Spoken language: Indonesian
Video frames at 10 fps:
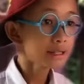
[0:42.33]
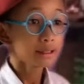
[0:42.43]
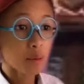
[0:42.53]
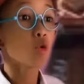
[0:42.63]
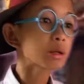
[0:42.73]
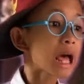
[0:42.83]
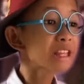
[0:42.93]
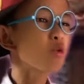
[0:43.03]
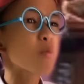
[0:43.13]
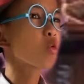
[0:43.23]
Bu, ST-nya
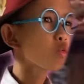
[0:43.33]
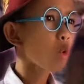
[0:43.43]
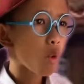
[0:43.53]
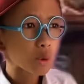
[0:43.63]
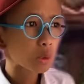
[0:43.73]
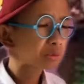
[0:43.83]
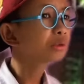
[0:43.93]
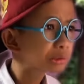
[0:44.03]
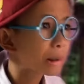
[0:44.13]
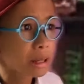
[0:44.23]
udah bu. Tolong
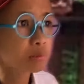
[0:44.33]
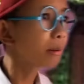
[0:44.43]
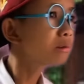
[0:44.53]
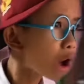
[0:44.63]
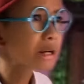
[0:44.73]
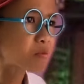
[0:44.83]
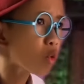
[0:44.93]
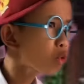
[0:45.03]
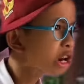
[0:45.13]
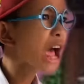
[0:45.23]
cepet ya ntar dimarah sama
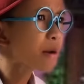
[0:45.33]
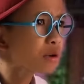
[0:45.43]
guru saya.